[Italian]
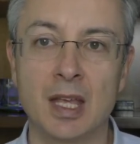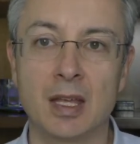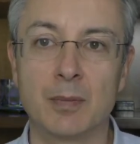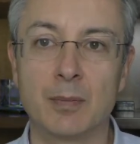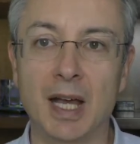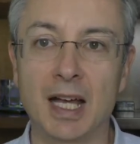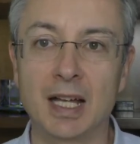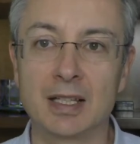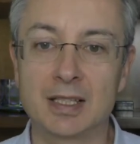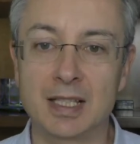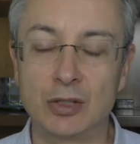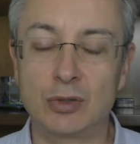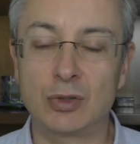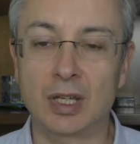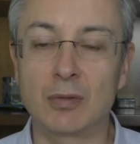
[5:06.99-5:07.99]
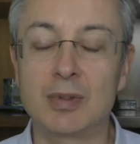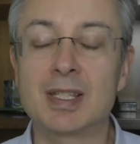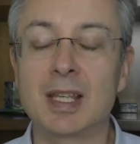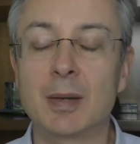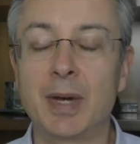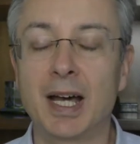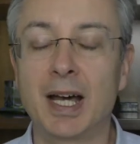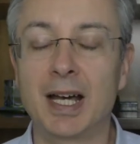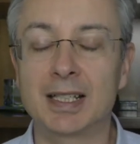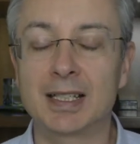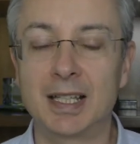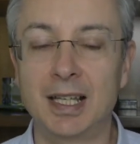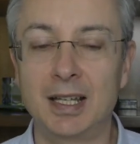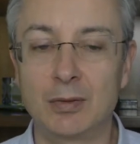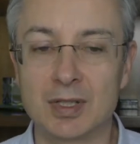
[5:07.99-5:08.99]
Ma sento che questa
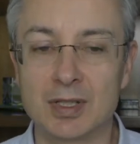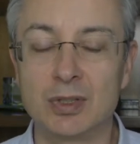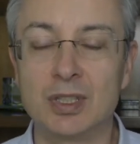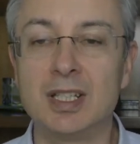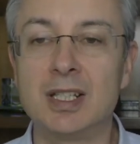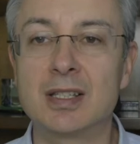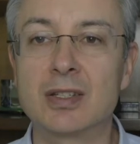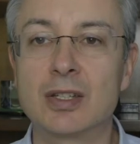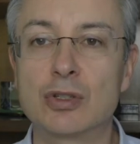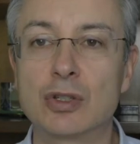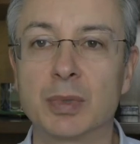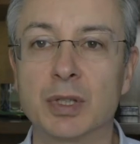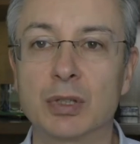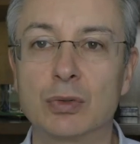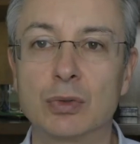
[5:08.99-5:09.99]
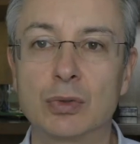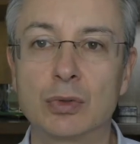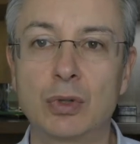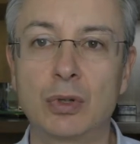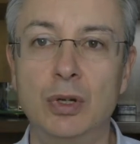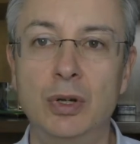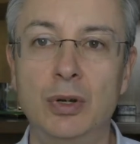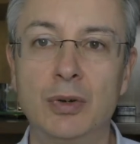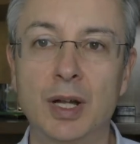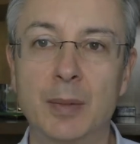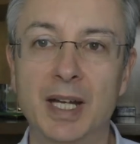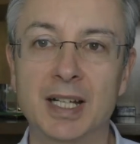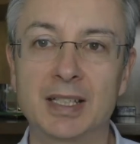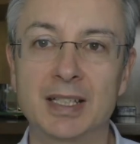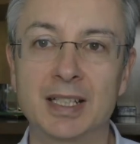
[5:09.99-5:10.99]
parte, questo inizio, è soprattutto una
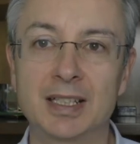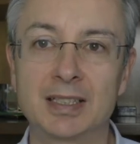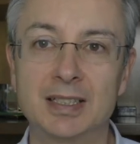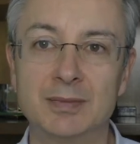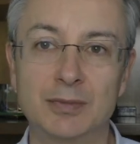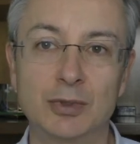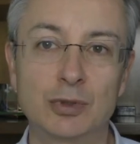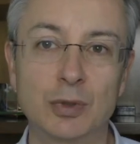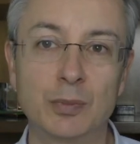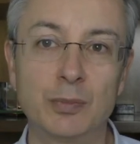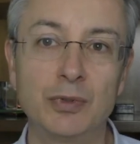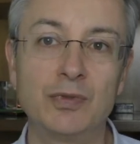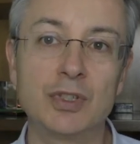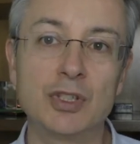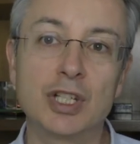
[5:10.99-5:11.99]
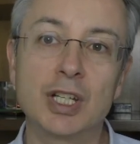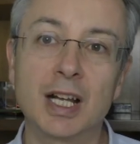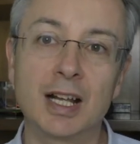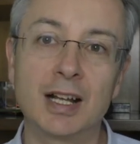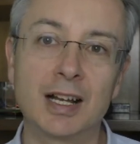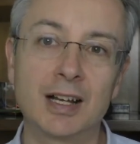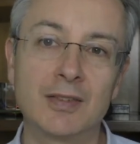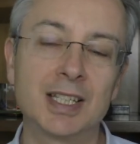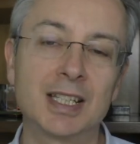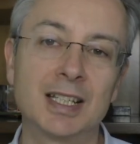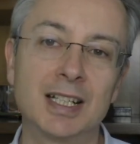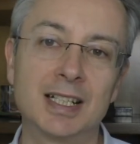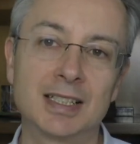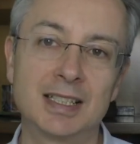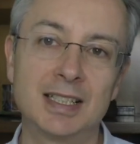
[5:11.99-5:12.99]
parte molto più vicina alla, alla vita
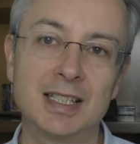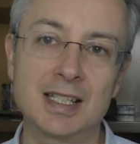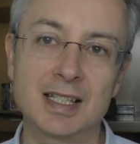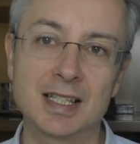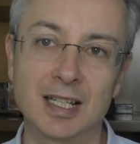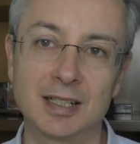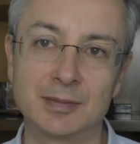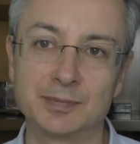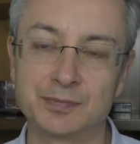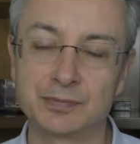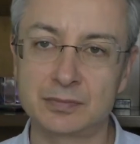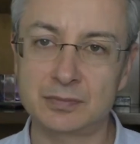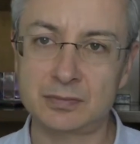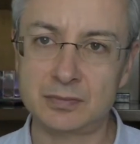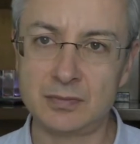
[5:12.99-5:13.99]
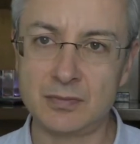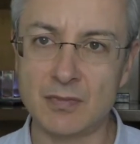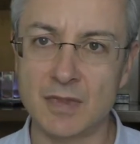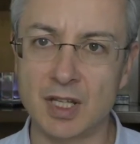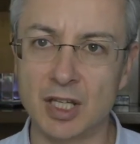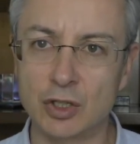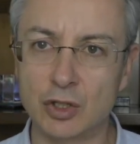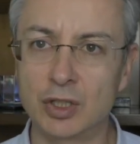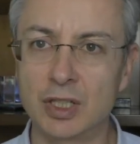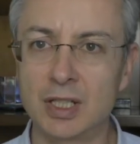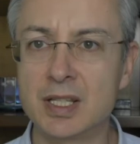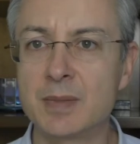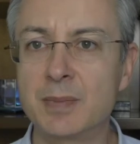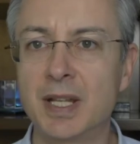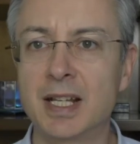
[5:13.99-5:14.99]
dell'artista, che coglie
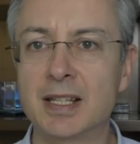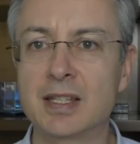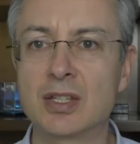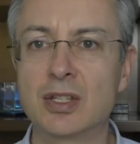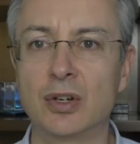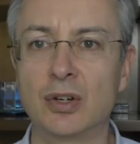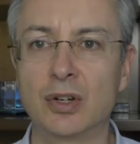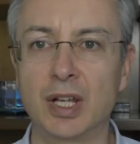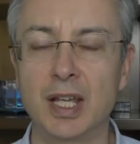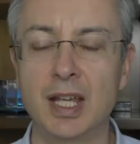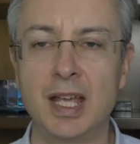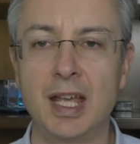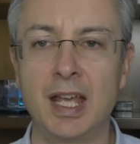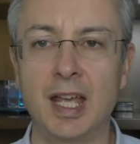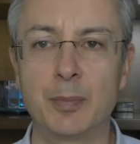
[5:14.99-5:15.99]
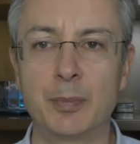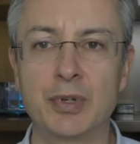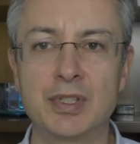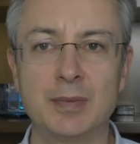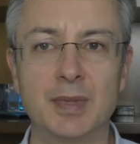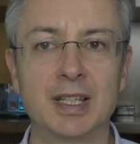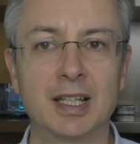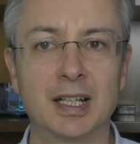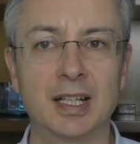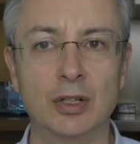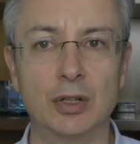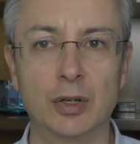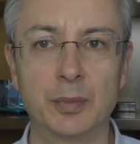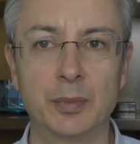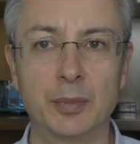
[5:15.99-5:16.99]
l'ispirazione e poi si mette
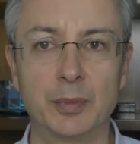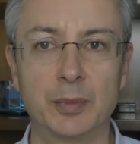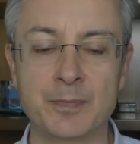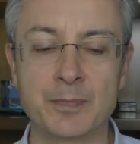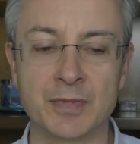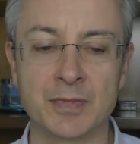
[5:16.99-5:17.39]
all'opera.